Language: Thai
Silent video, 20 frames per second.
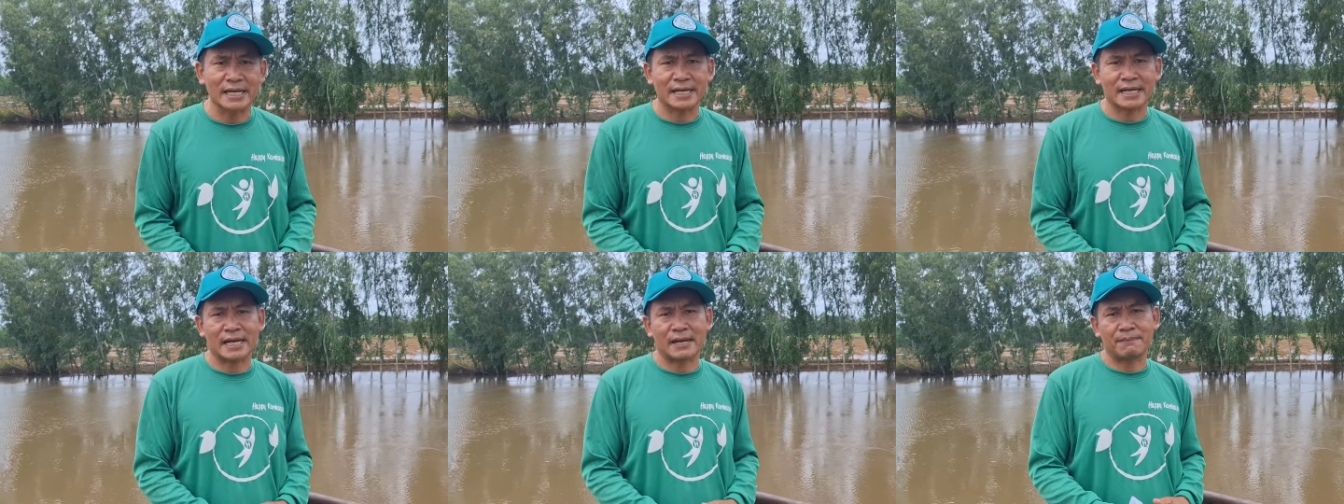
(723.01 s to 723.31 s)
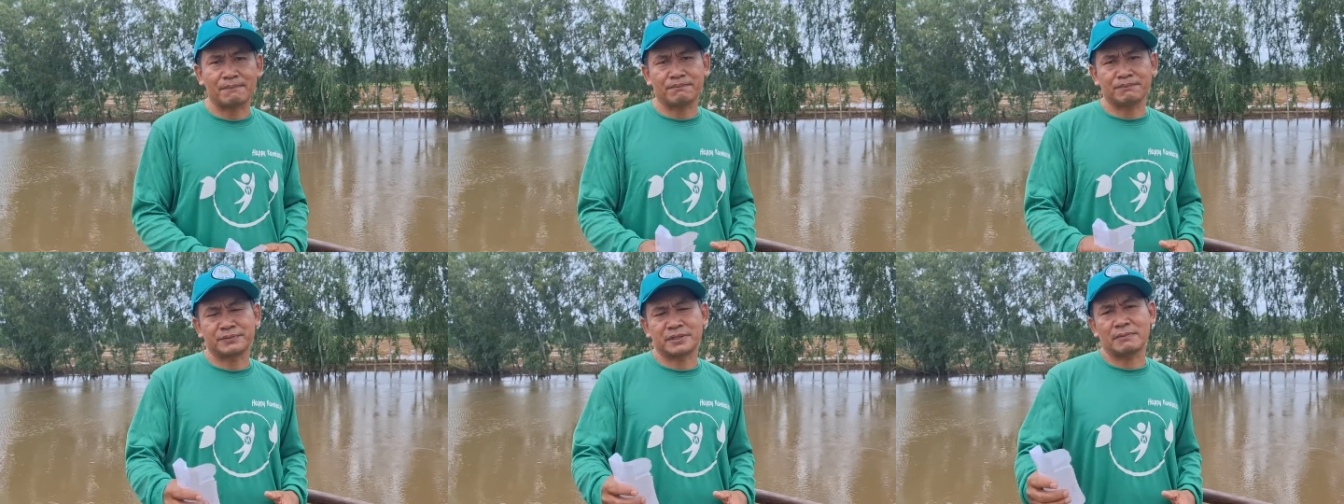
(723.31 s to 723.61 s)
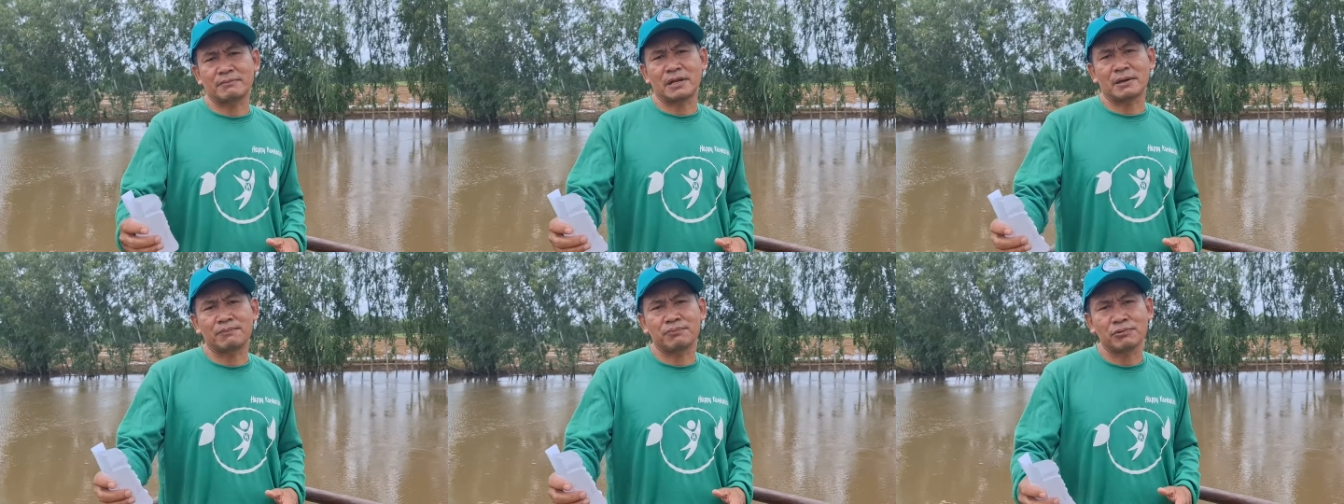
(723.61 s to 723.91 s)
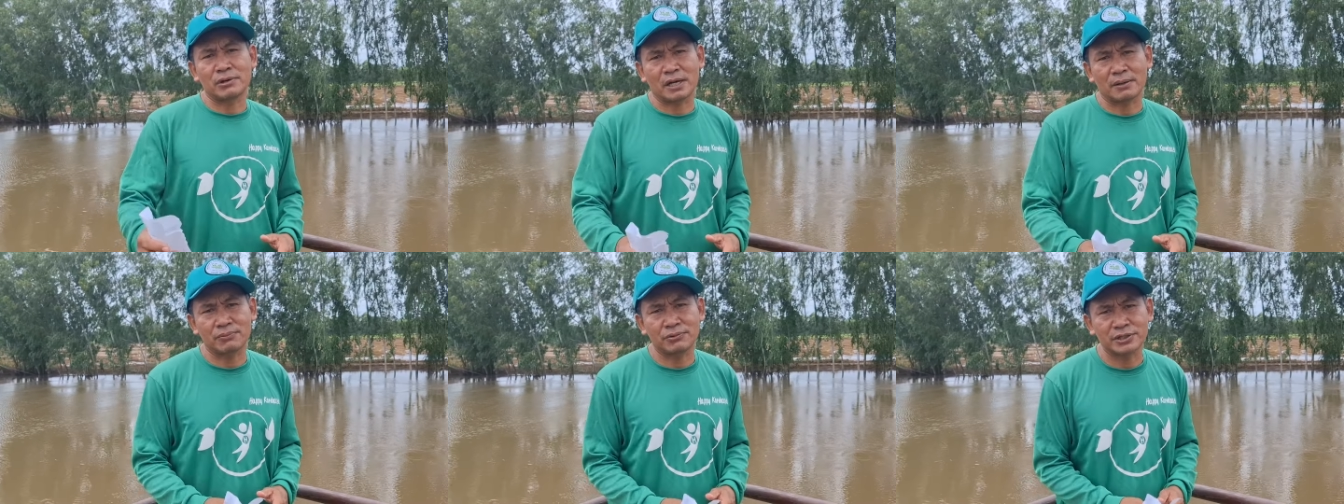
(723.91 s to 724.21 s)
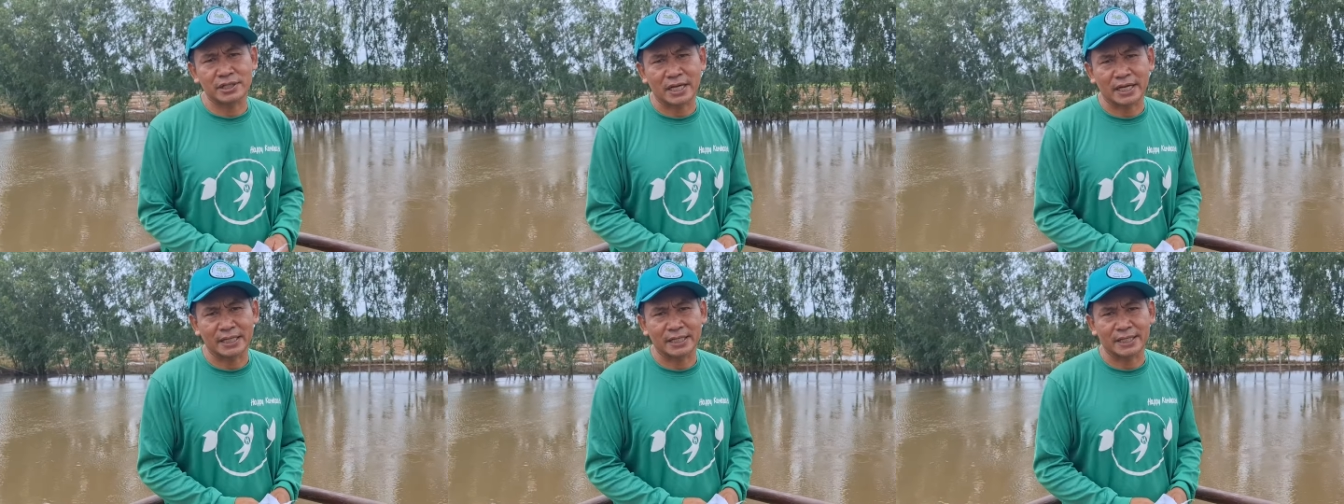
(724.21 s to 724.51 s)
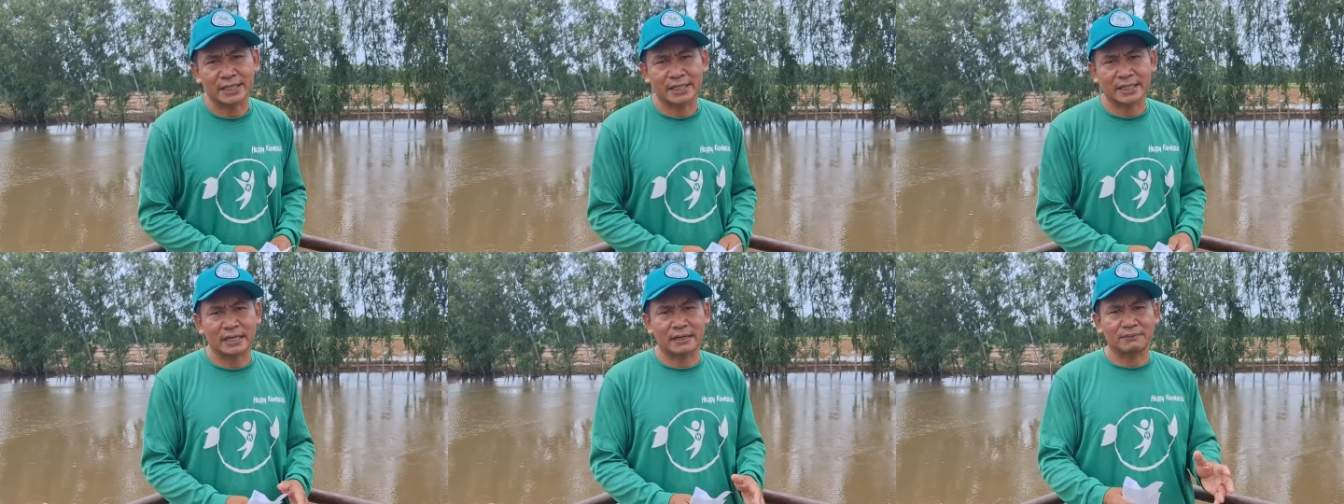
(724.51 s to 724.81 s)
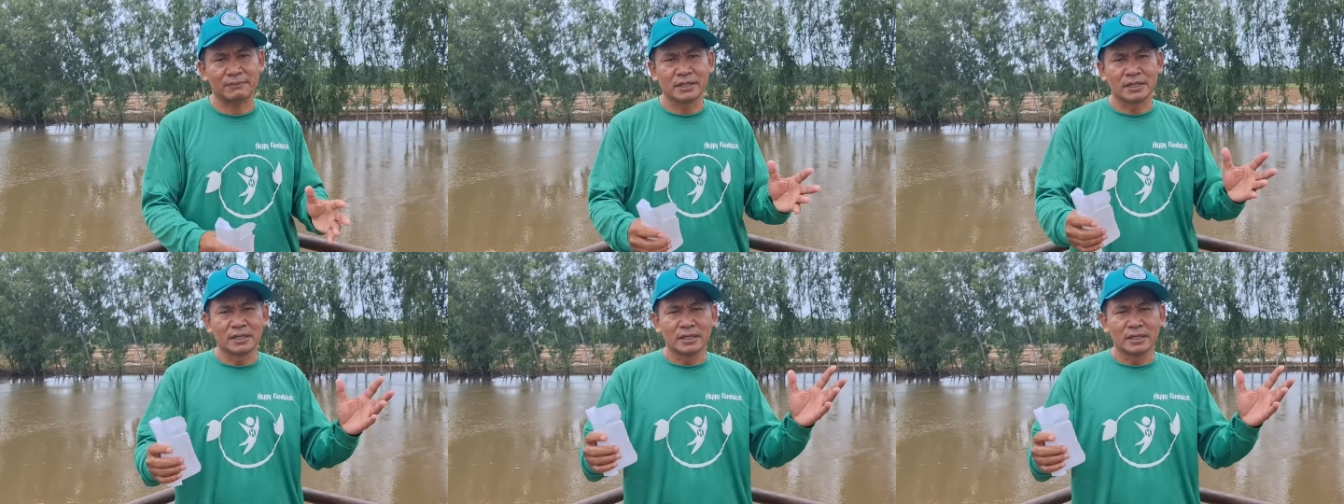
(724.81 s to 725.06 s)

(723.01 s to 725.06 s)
นะครับสำหรับผู้หลักผู้ใหญ่นะครับ